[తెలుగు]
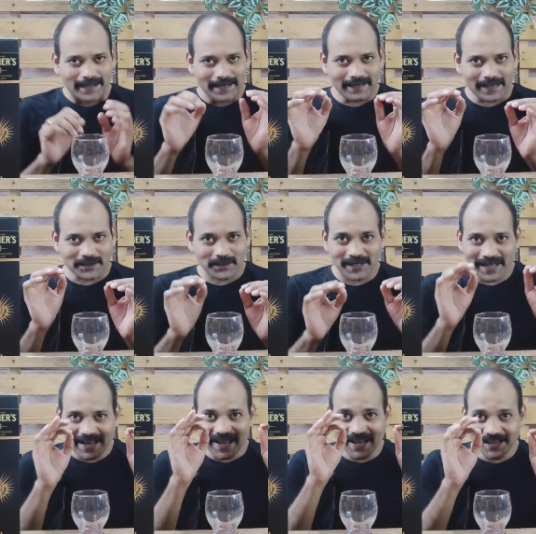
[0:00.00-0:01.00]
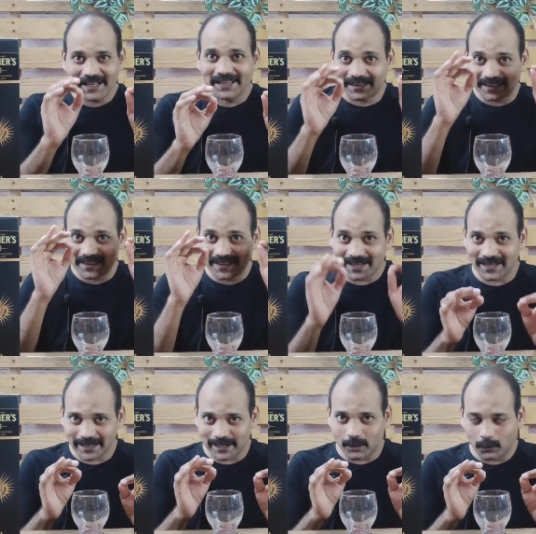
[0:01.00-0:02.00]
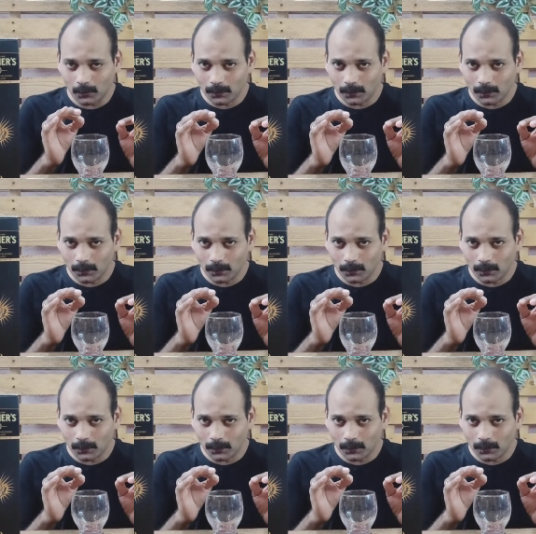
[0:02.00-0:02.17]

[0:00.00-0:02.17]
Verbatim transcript: ఇది యాక్చువల్లీ ఎయిటీన్ థర్టీలో